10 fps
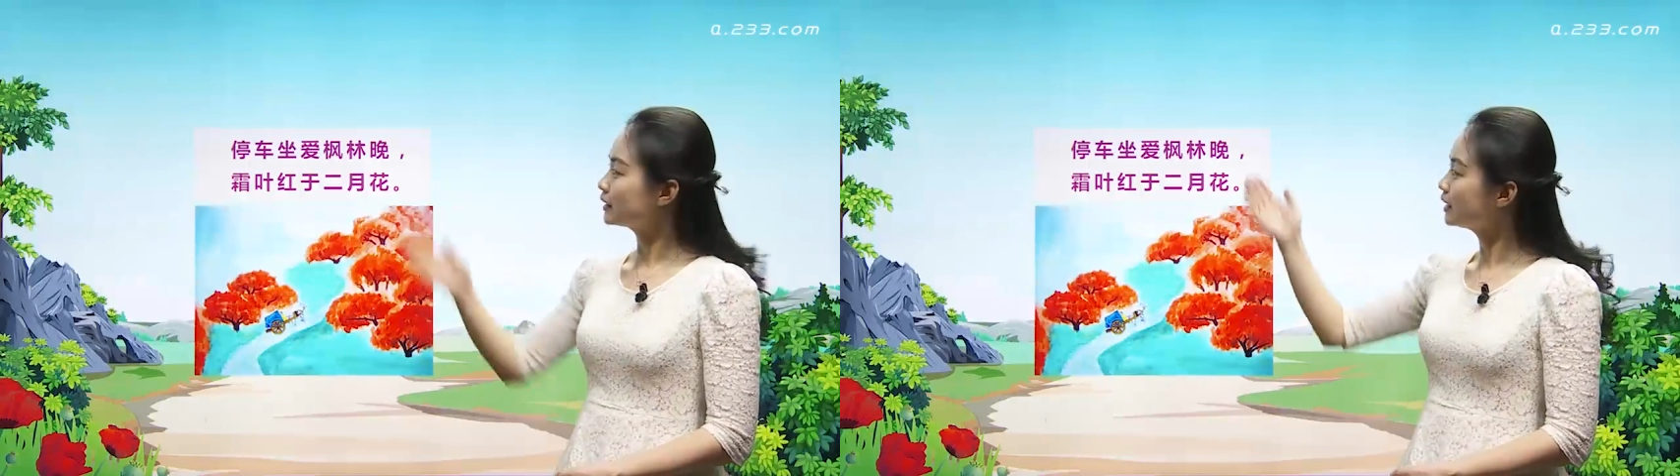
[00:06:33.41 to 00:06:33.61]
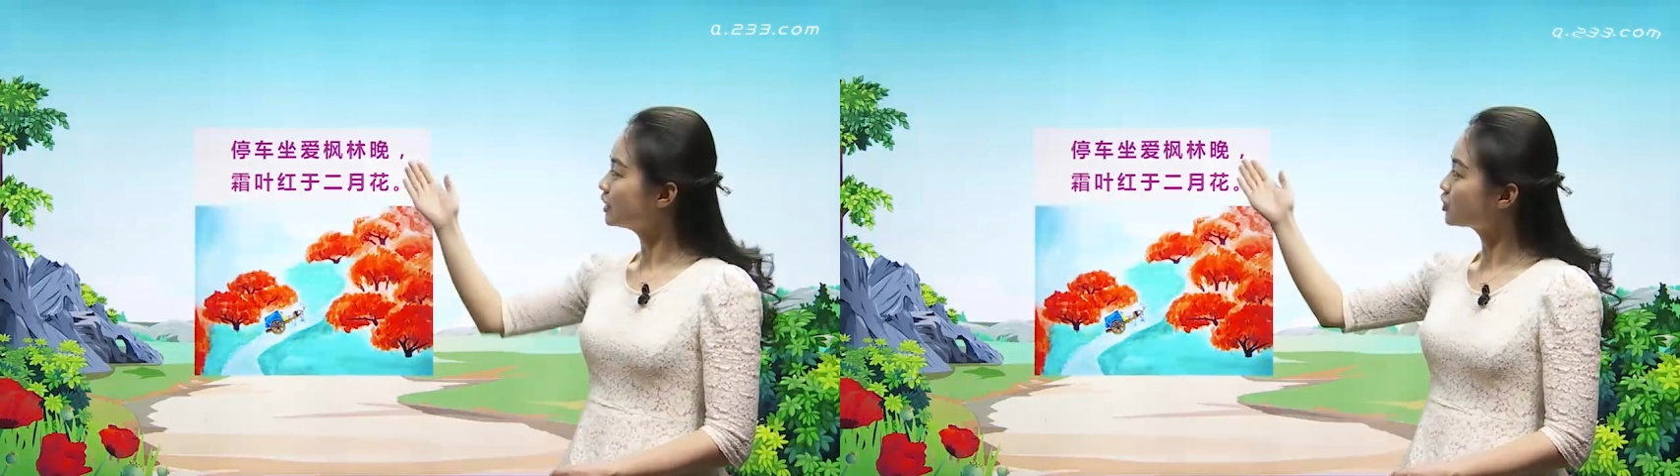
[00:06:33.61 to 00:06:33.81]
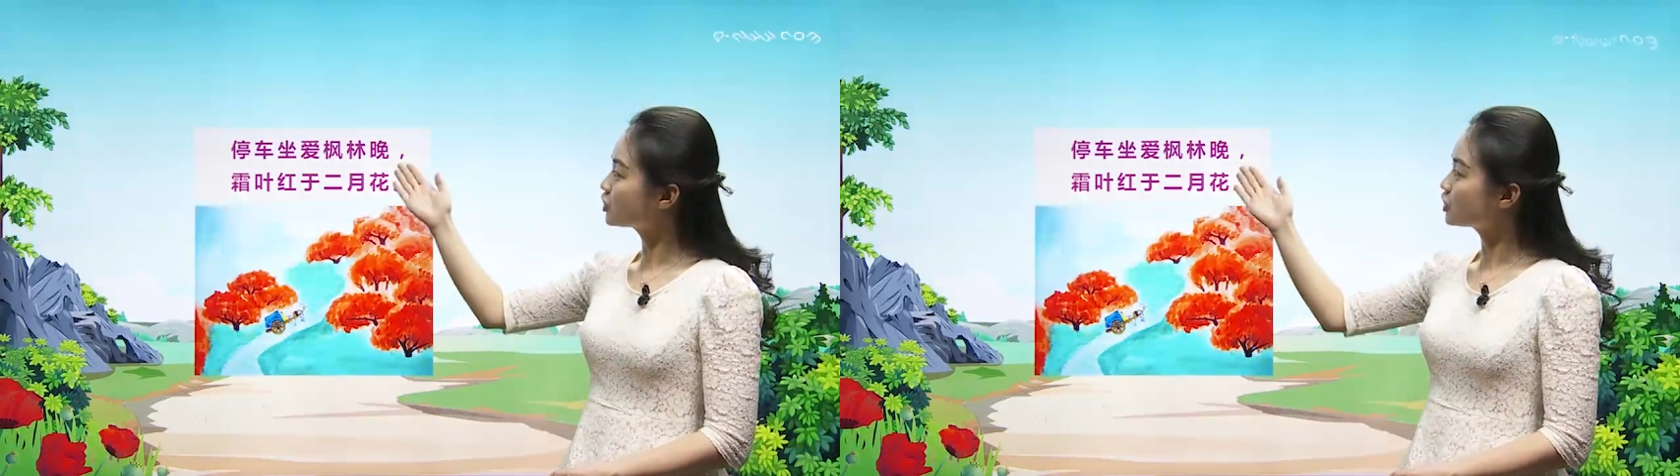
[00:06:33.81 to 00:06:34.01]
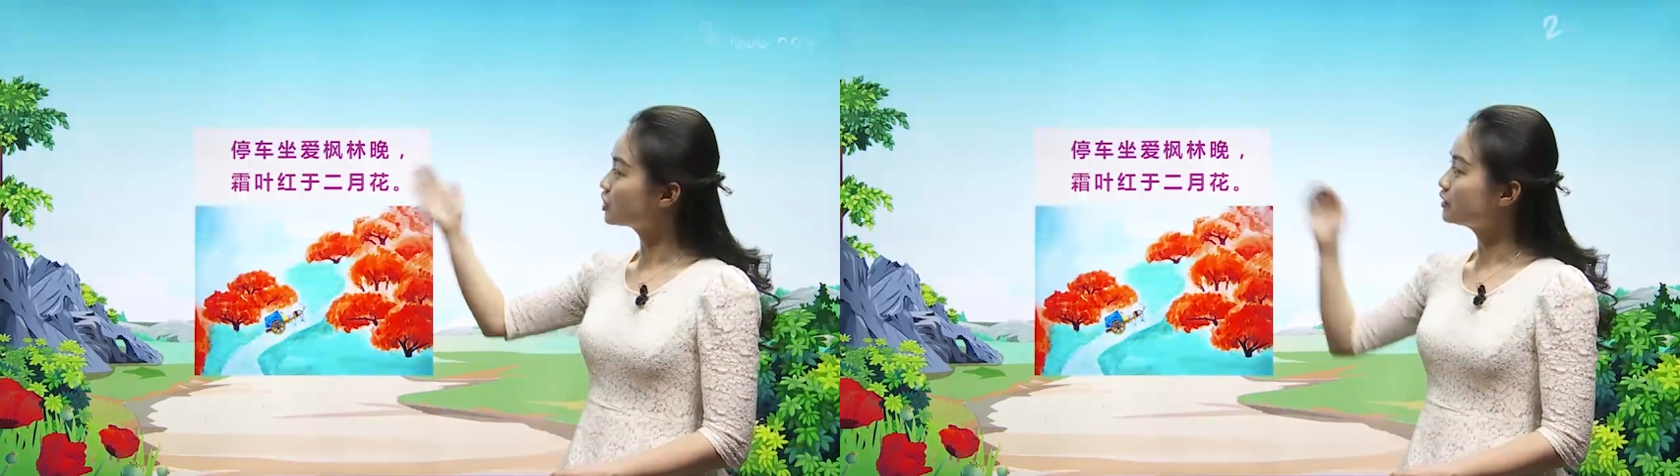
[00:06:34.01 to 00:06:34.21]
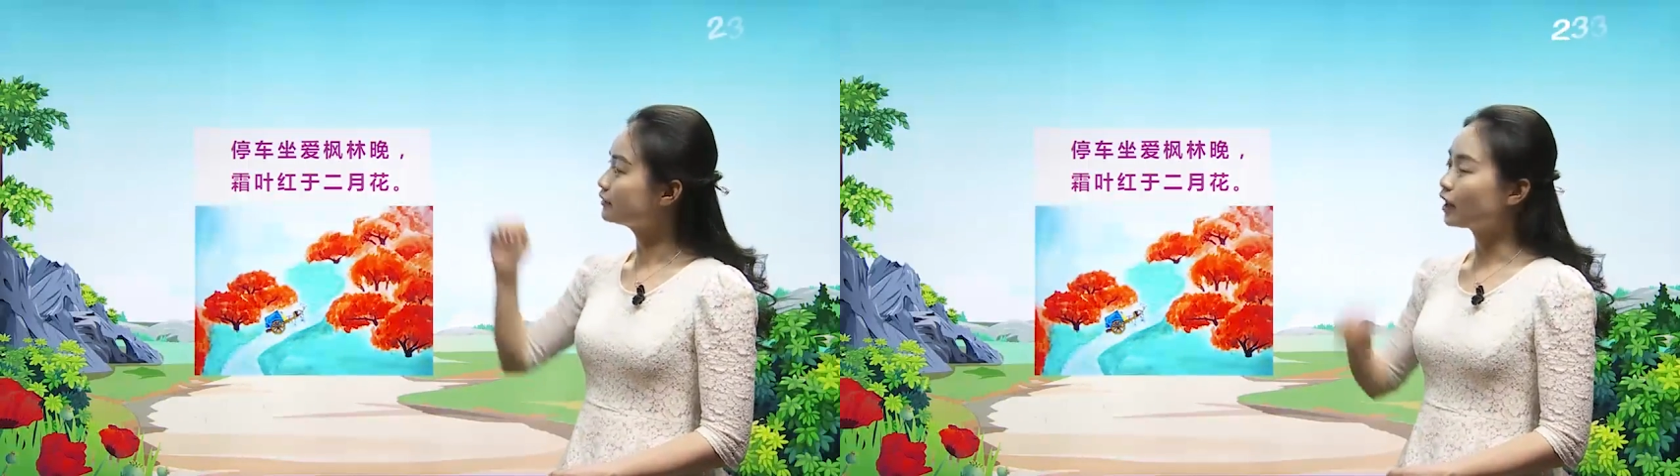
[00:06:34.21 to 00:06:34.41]
一
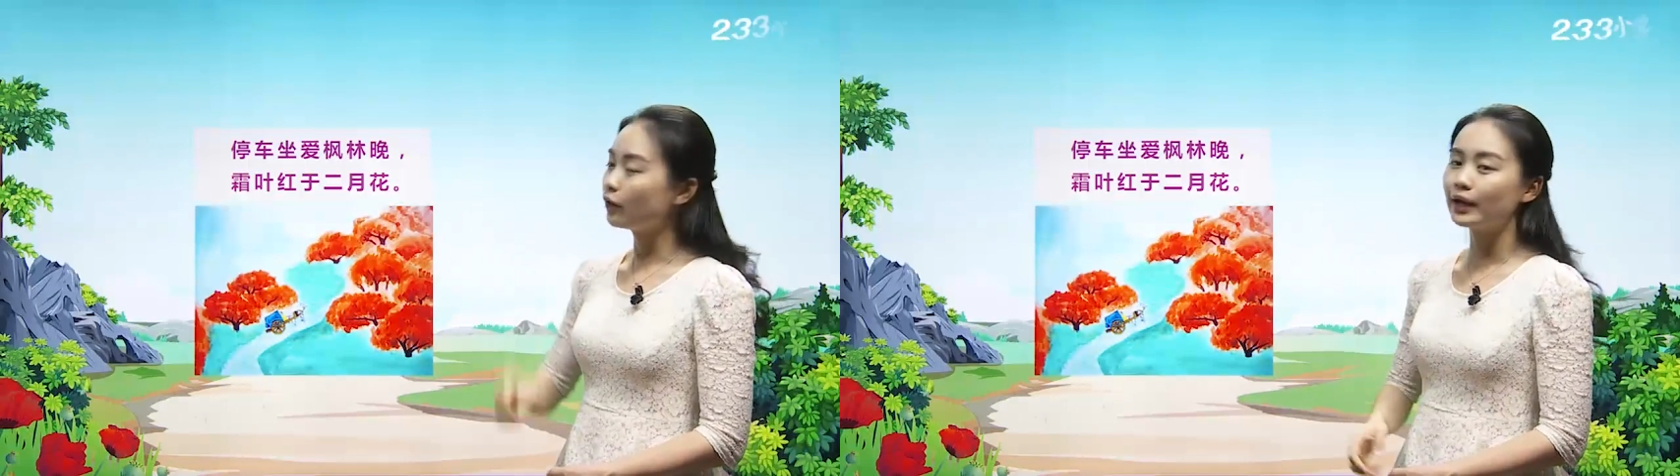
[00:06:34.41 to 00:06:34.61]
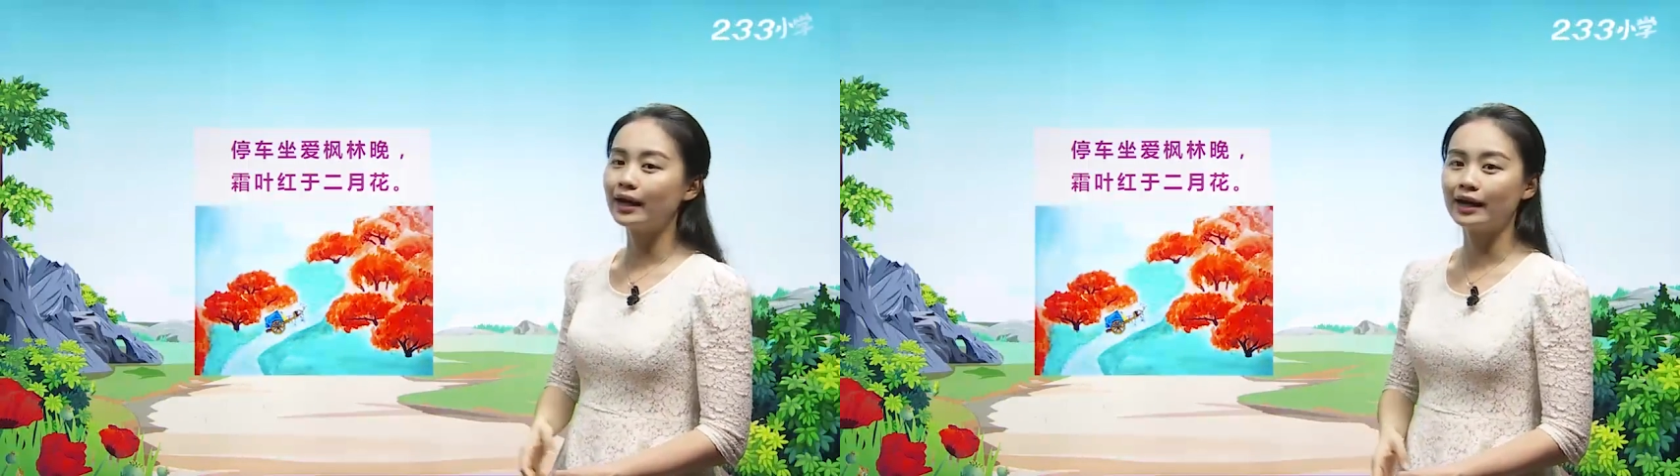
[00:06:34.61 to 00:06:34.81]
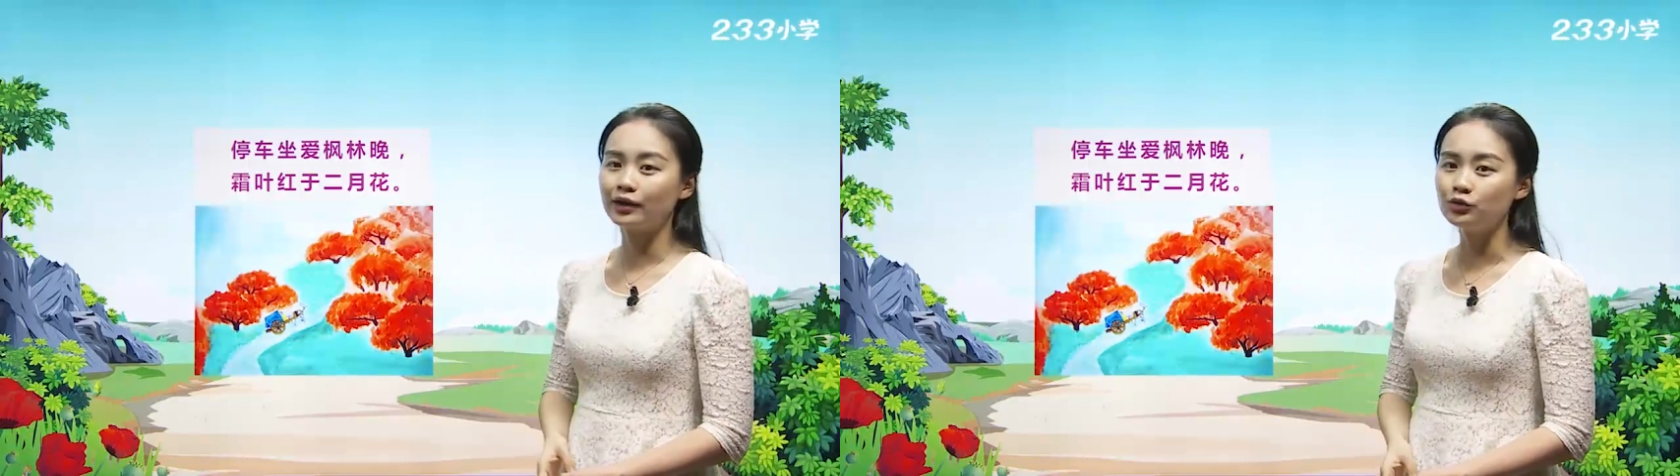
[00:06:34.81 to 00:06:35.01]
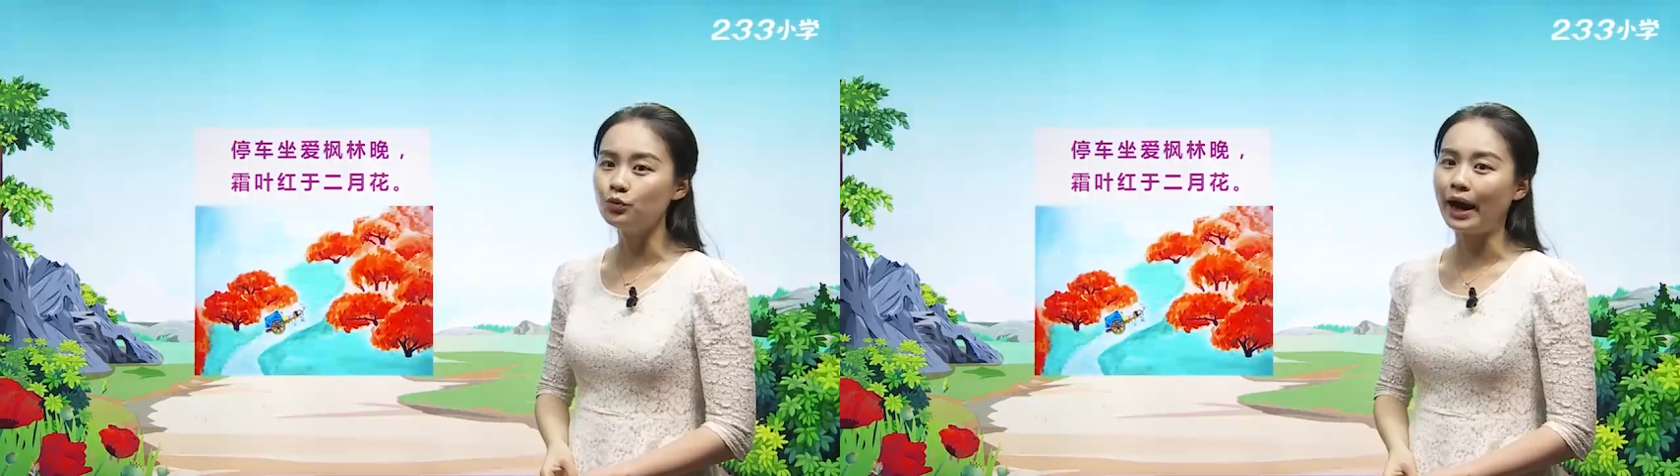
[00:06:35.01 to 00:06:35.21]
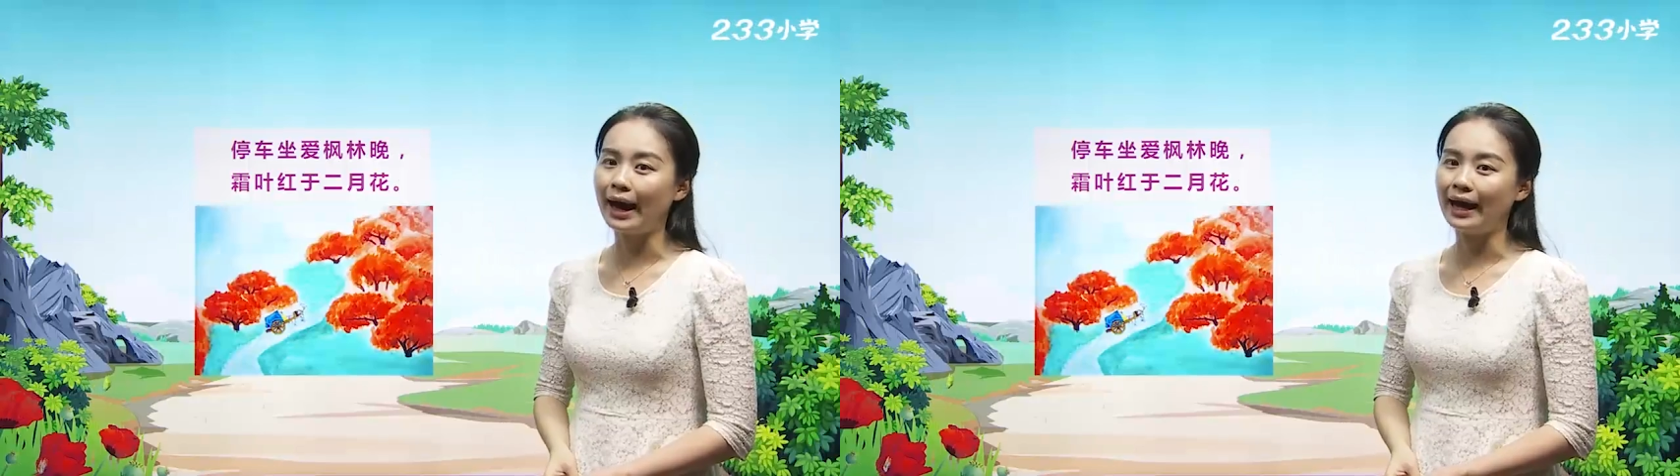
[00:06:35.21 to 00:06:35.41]
直到了
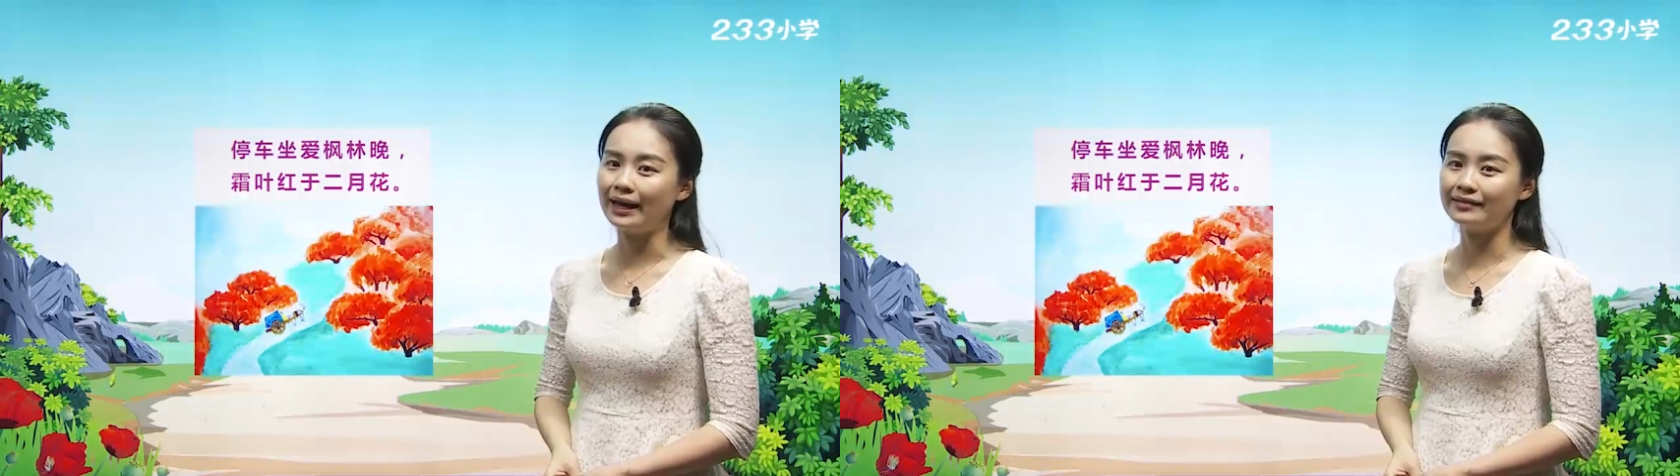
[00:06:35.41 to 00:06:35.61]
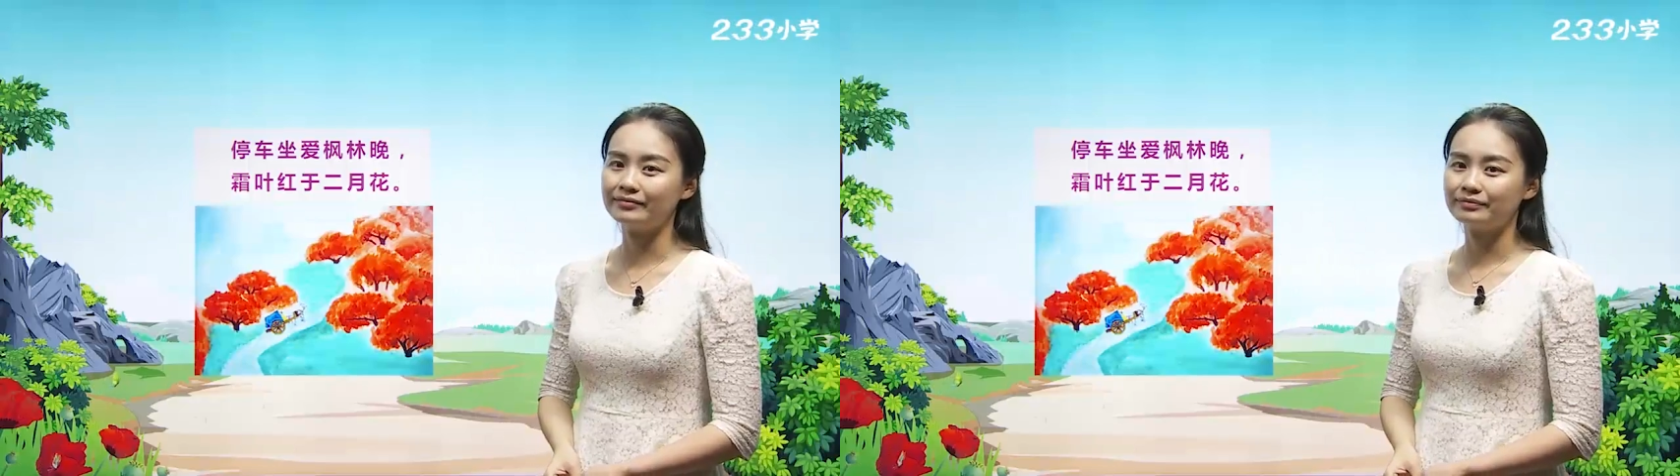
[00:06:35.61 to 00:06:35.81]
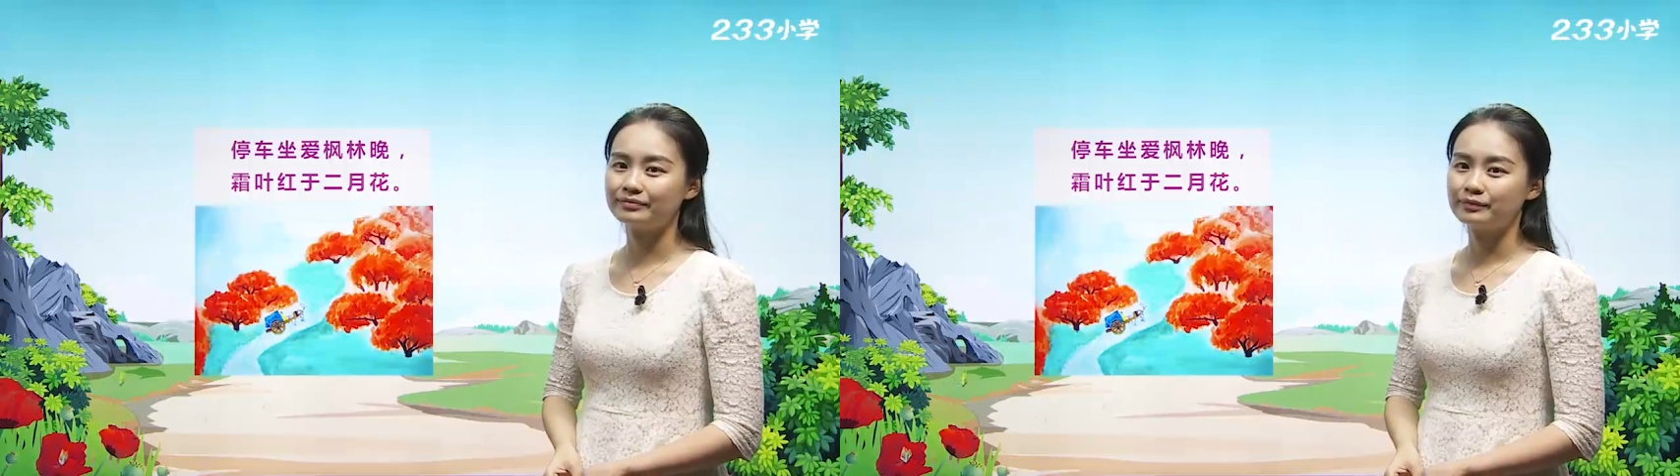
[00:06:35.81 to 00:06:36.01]
很晚。